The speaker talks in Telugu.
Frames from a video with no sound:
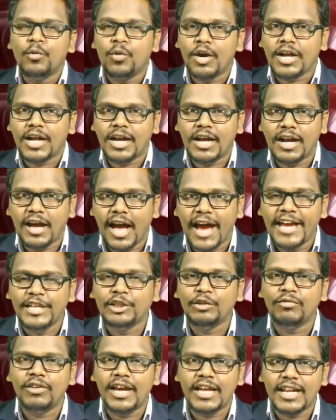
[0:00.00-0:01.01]
ఒక
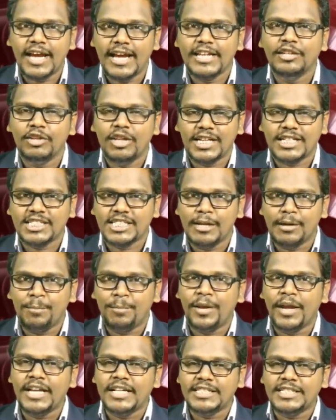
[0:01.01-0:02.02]
ఐదు వేల ఐదు లక్షల
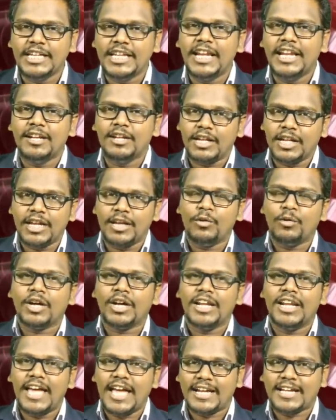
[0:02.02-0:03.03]
పేజీలని ఒక
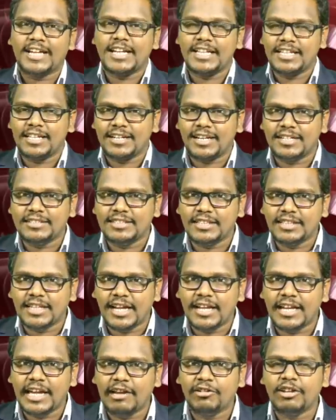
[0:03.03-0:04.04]
లేఖ కింద రాసి
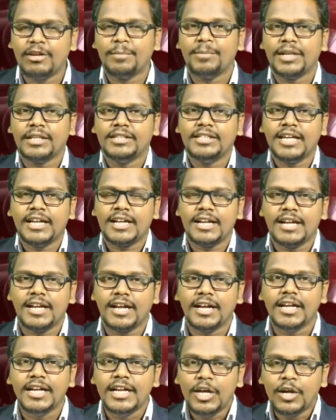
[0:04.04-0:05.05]
దాన్ని ఏమన్నా ప్రత్యేకంగా
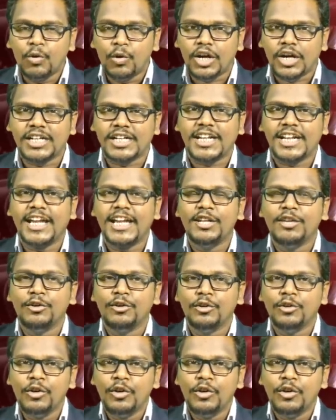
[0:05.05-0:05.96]
ఒక ట్రైను